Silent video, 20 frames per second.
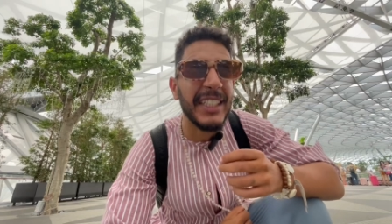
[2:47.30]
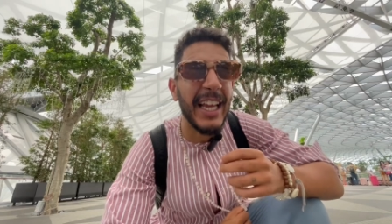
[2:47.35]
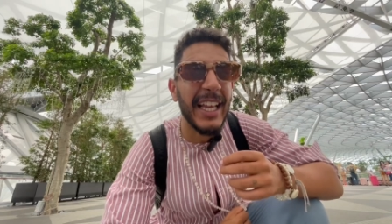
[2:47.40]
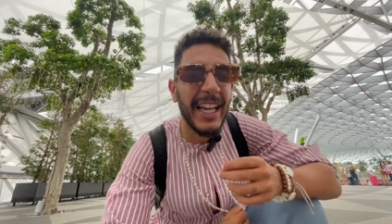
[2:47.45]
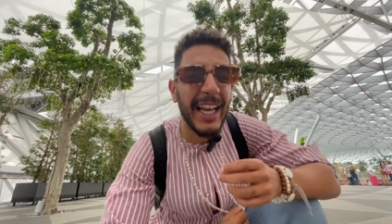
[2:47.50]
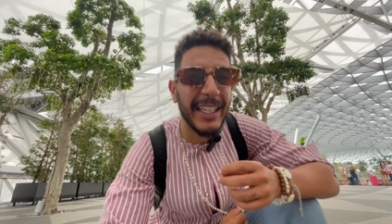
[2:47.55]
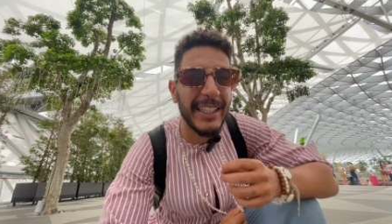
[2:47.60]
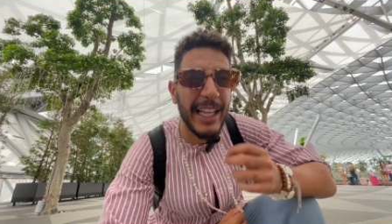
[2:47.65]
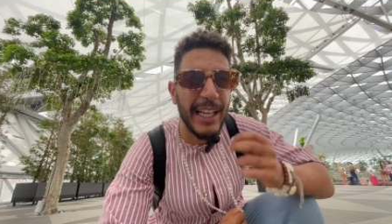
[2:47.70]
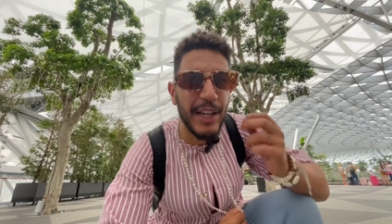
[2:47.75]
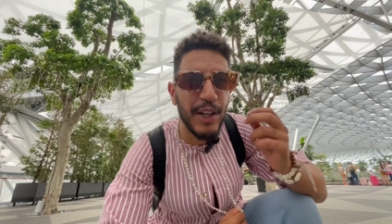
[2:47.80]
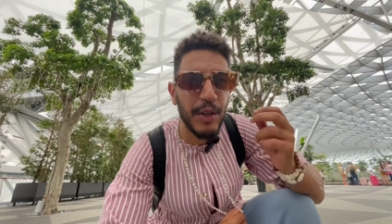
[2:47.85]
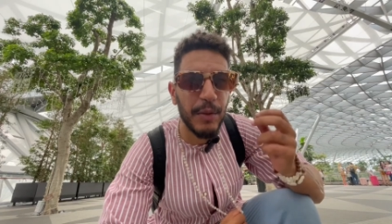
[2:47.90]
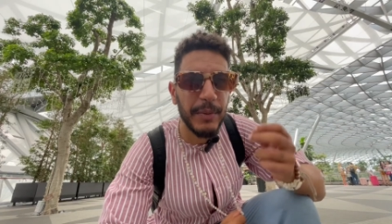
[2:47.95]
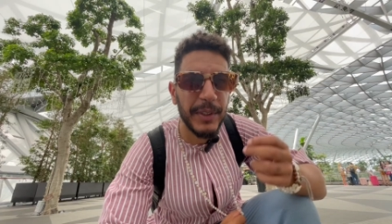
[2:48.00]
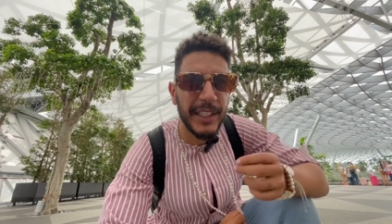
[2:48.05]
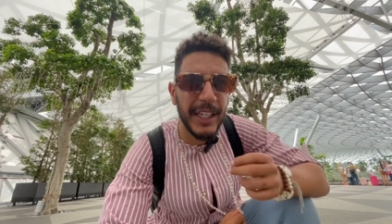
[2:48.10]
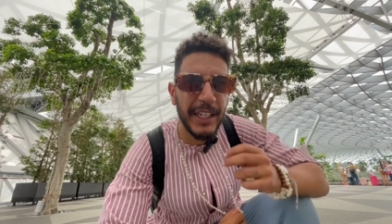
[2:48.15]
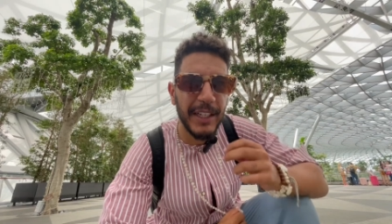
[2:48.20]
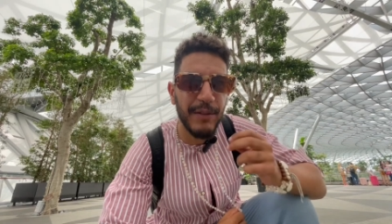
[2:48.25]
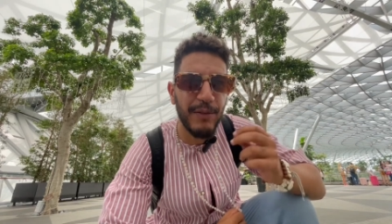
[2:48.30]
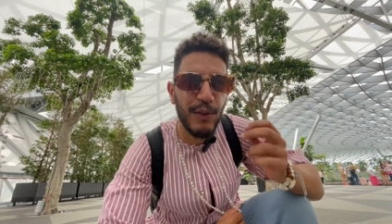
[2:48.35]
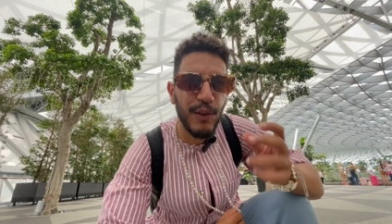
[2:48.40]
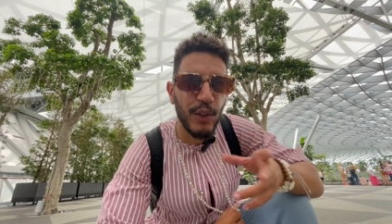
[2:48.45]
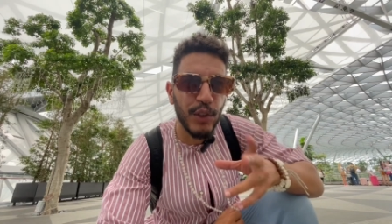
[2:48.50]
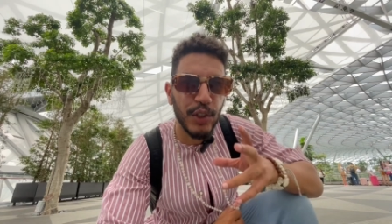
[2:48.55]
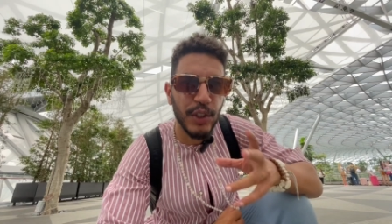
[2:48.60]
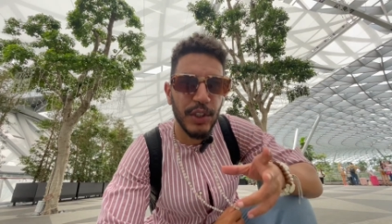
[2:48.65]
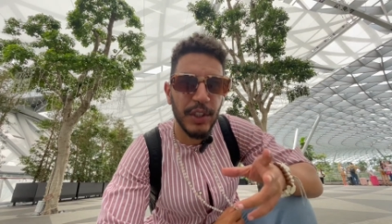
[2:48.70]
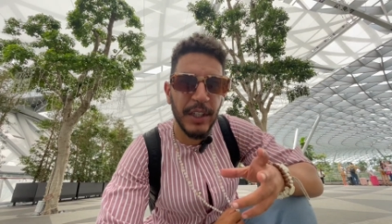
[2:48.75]
شحال خدا لهم ديال
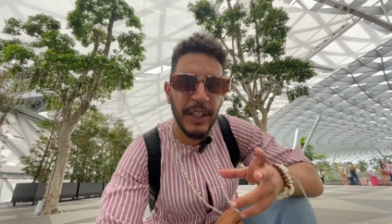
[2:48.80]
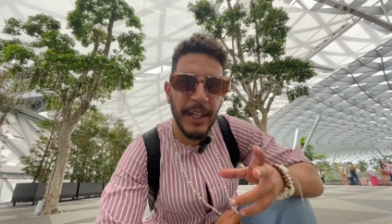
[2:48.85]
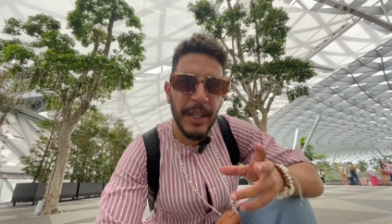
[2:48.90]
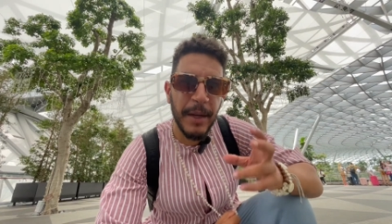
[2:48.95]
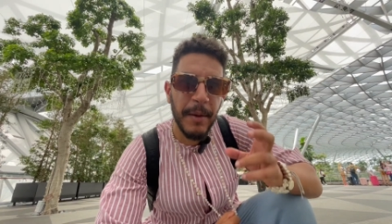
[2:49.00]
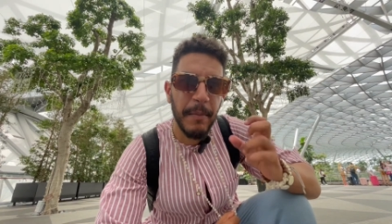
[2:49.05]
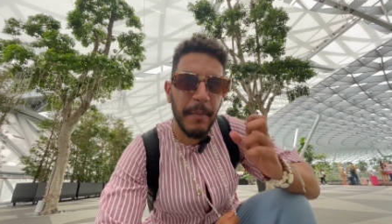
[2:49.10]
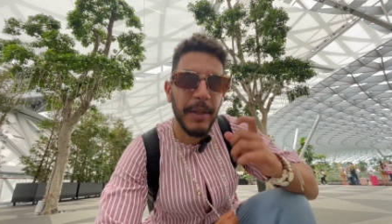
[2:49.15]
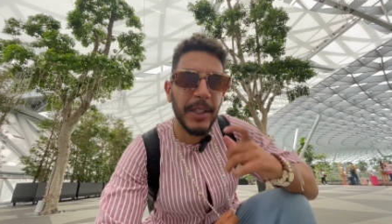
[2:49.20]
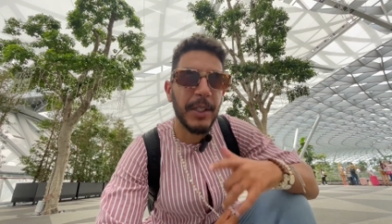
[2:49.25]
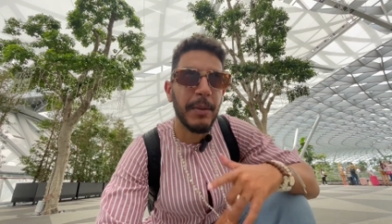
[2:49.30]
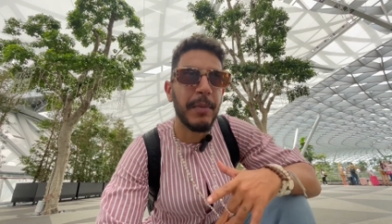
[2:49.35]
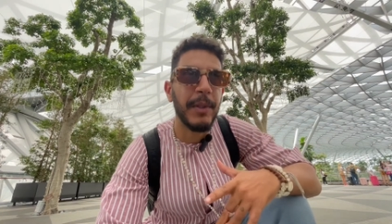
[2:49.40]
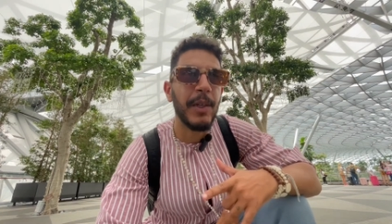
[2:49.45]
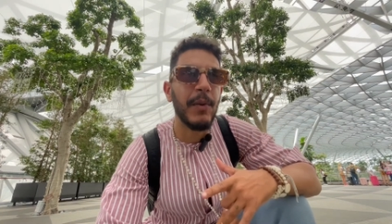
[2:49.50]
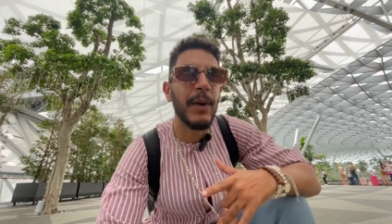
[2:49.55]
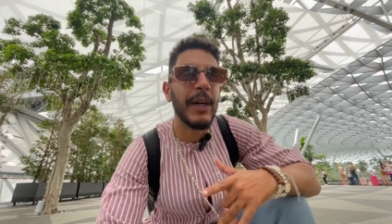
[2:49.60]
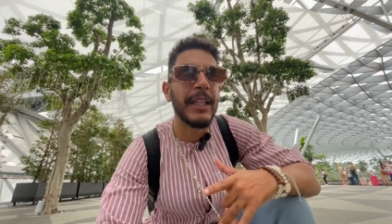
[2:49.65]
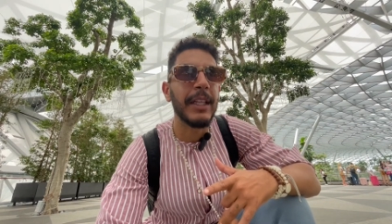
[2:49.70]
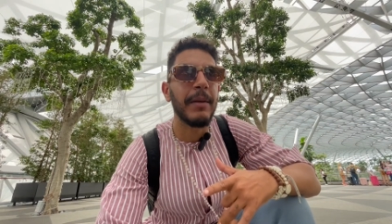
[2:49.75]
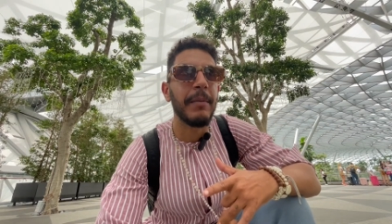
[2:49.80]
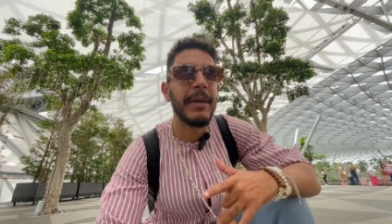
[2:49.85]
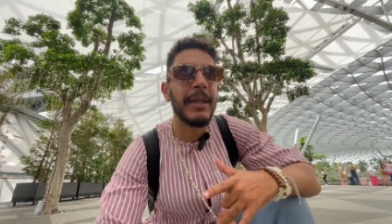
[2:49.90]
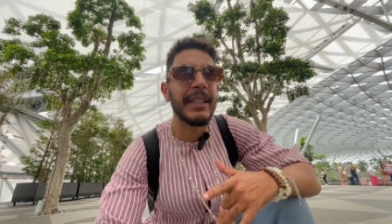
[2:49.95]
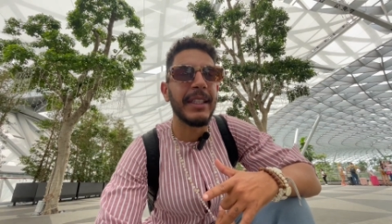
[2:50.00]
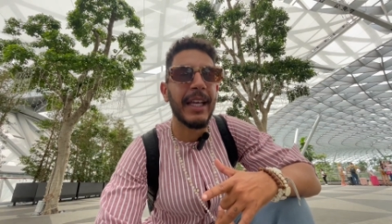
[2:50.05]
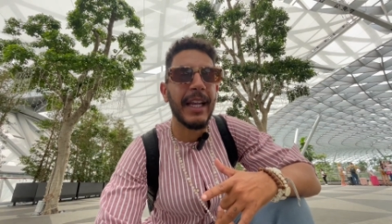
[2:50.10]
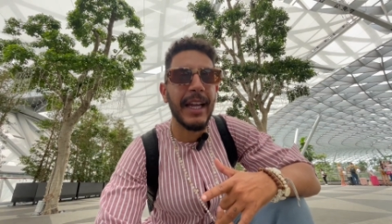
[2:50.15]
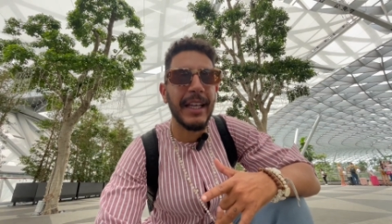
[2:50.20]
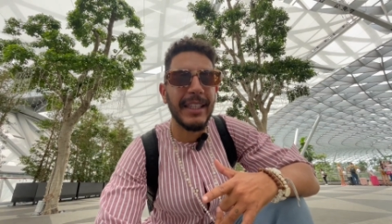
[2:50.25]
الفلوس باش يبنيو هذا
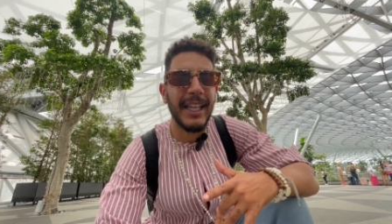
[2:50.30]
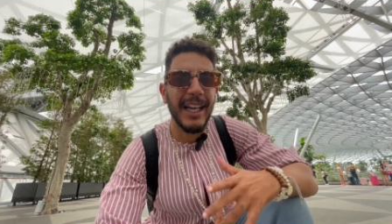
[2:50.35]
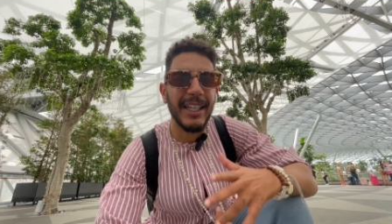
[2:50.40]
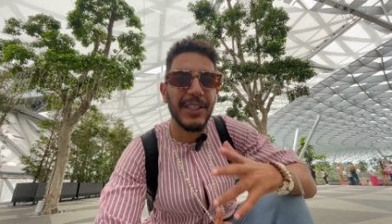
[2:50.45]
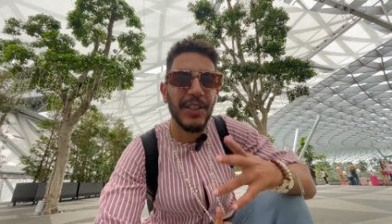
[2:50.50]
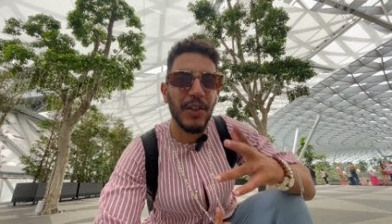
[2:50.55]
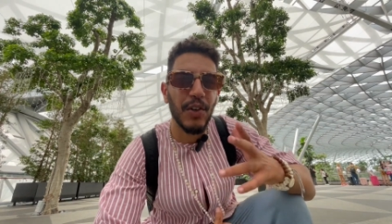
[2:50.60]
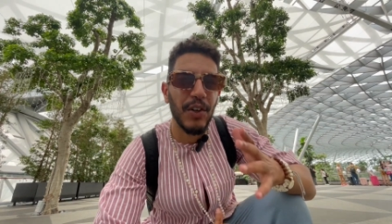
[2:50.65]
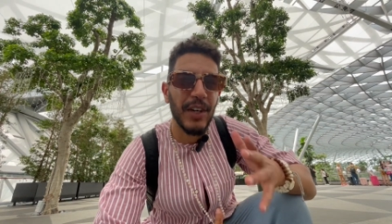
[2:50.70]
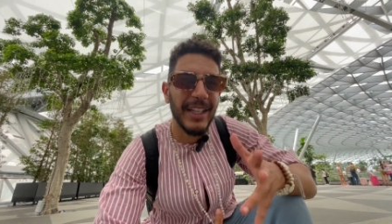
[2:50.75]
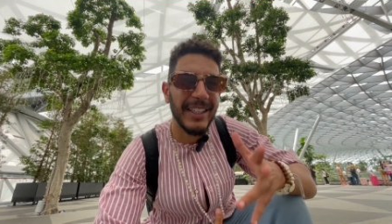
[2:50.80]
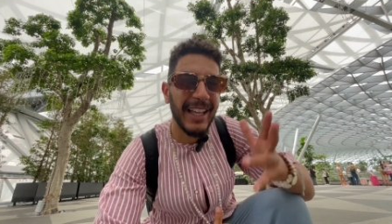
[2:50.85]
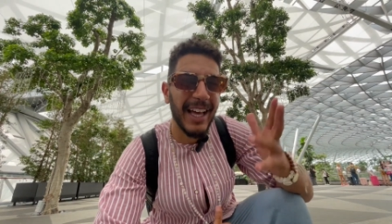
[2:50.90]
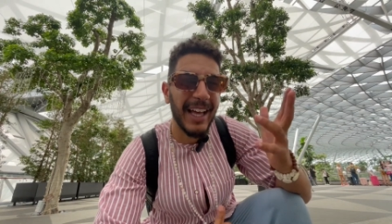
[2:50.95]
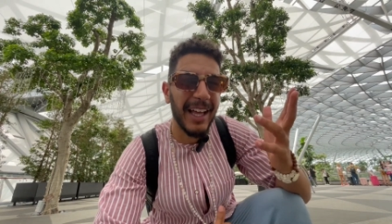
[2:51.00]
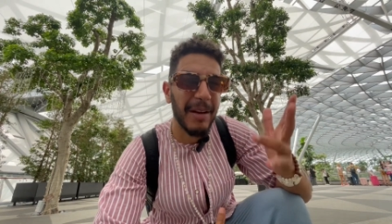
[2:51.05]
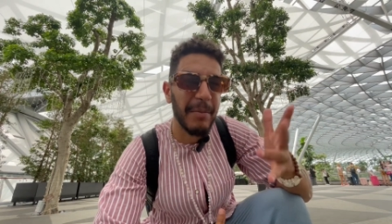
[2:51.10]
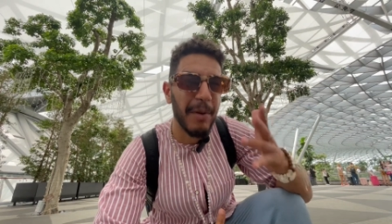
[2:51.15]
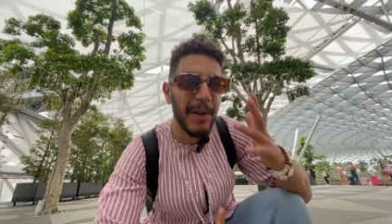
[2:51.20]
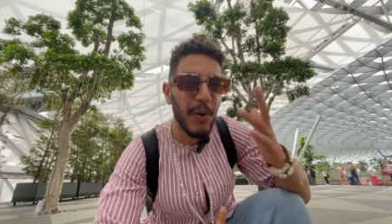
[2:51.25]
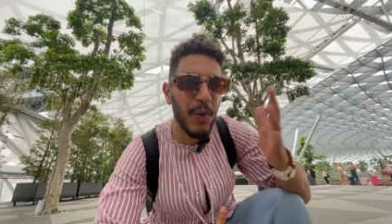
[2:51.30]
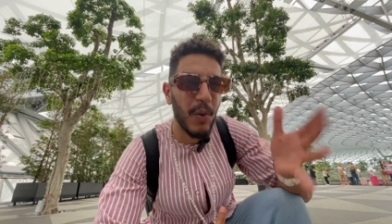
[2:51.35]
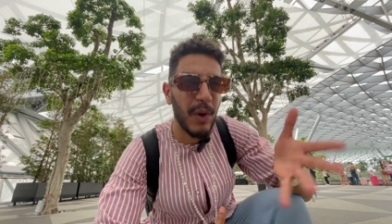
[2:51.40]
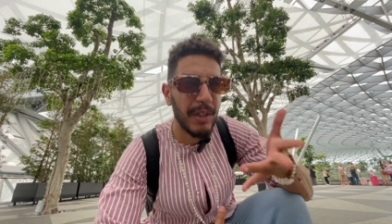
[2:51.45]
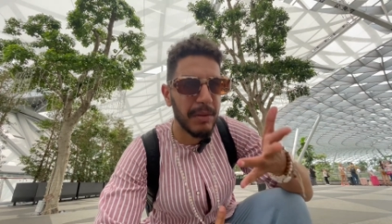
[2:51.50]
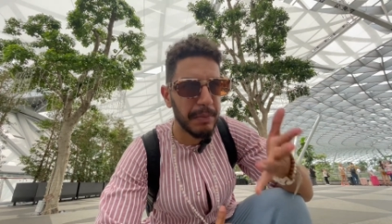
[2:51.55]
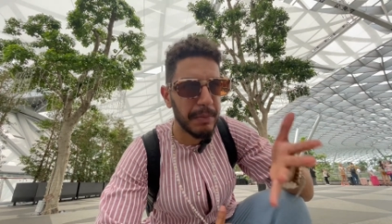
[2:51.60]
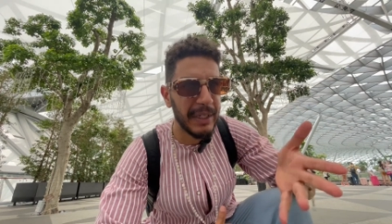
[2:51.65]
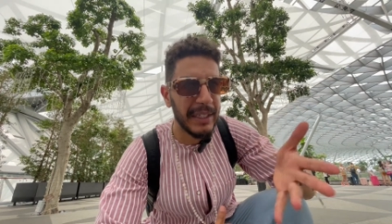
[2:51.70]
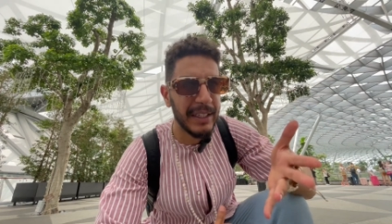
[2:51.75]
المطار هذا خسروا عليه تقريبا
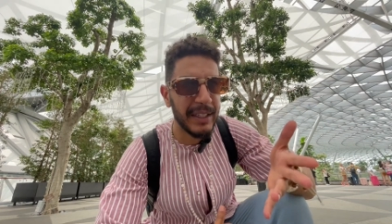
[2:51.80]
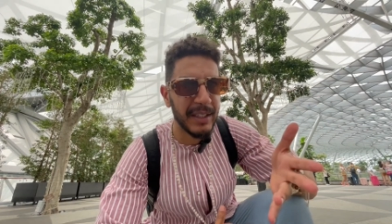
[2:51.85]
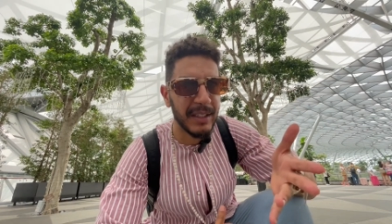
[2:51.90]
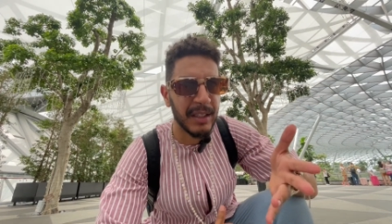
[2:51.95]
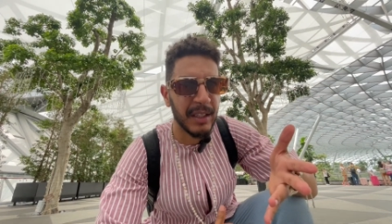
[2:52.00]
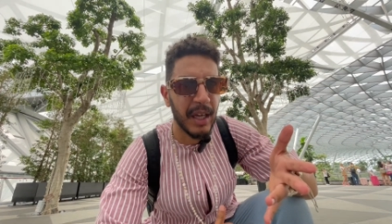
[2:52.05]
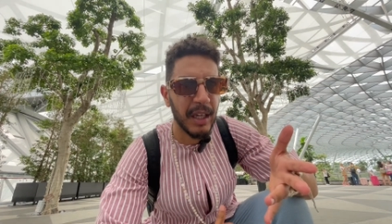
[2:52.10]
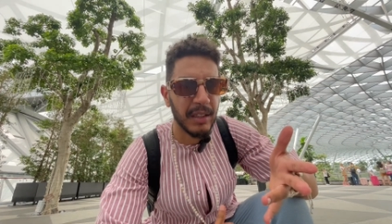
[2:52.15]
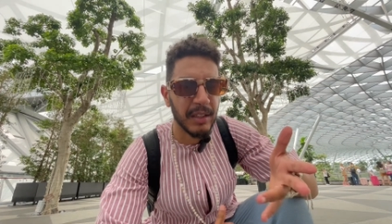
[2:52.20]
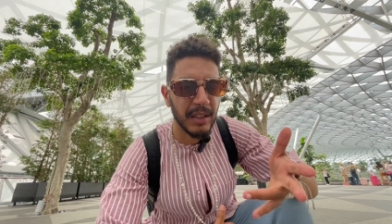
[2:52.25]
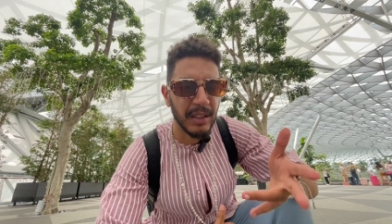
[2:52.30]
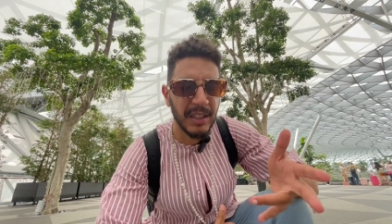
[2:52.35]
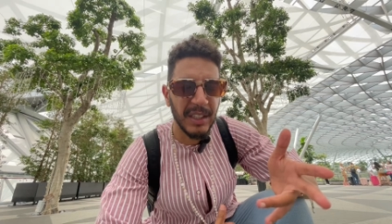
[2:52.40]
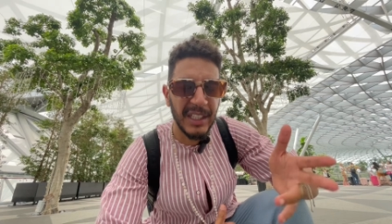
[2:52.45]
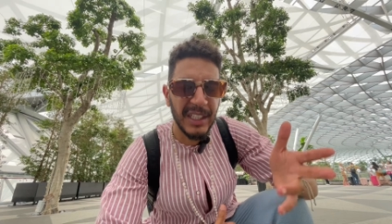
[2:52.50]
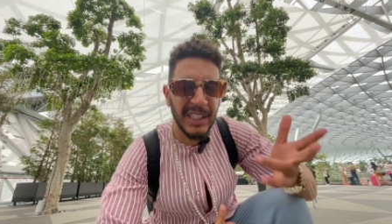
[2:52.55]
1 بليون دولار